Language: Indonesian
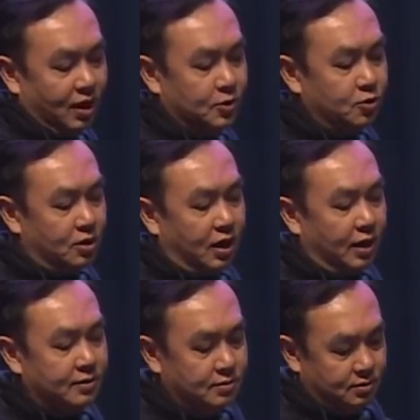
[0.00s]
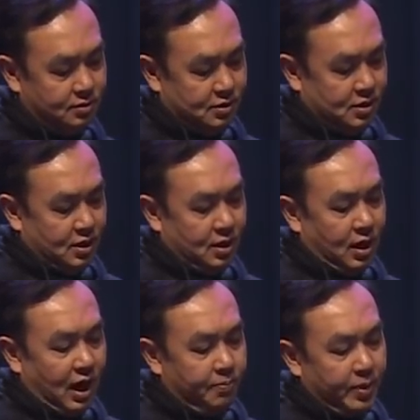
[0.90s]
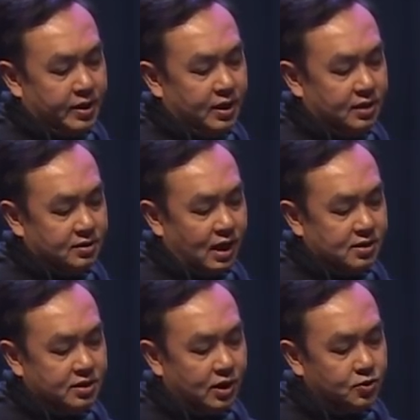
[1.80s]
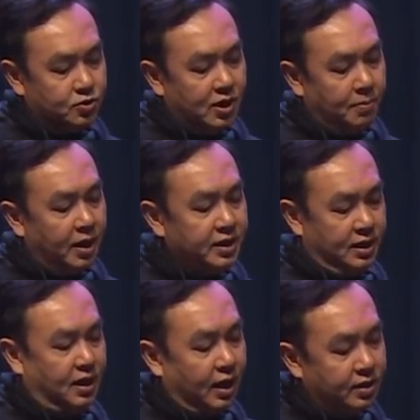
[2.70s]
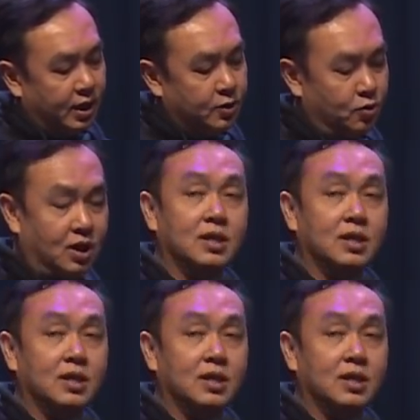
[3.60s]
melanjutkan apa yang tadi saya sudah bagikan yaitu